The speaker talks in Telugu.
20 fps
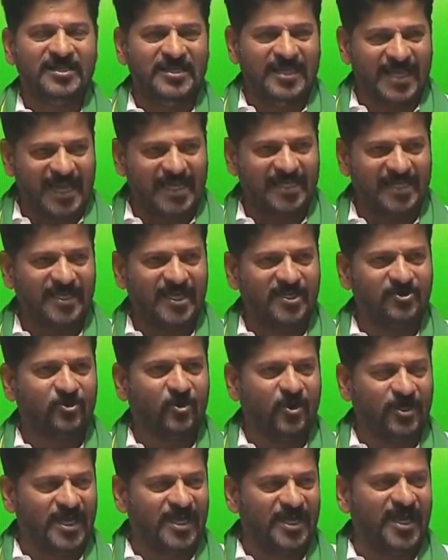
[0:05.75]
ఇవాళ నేను
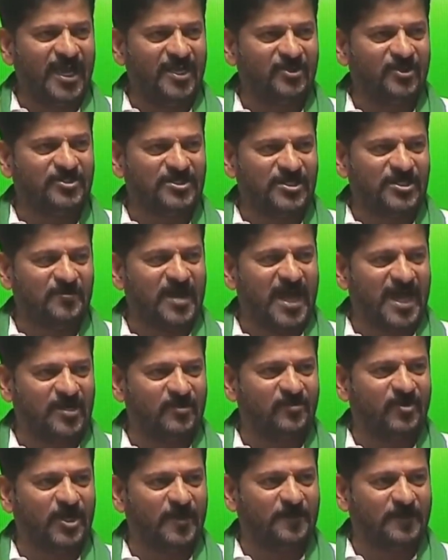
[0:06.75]
కొడంగల్ నుంచి
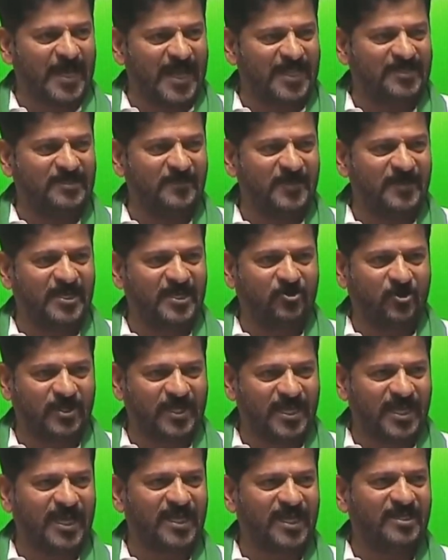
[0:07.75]
మారుమూల ప్రాంతమైన
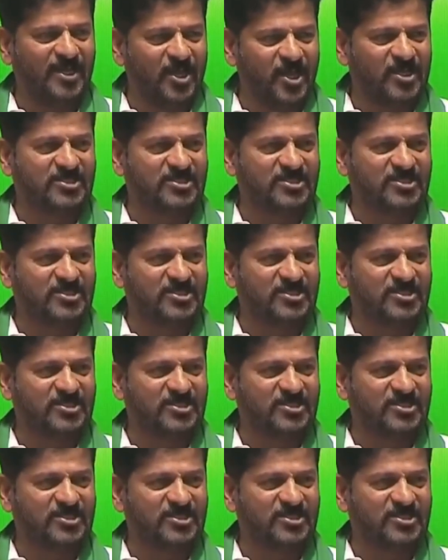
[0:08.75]
కొడంగల్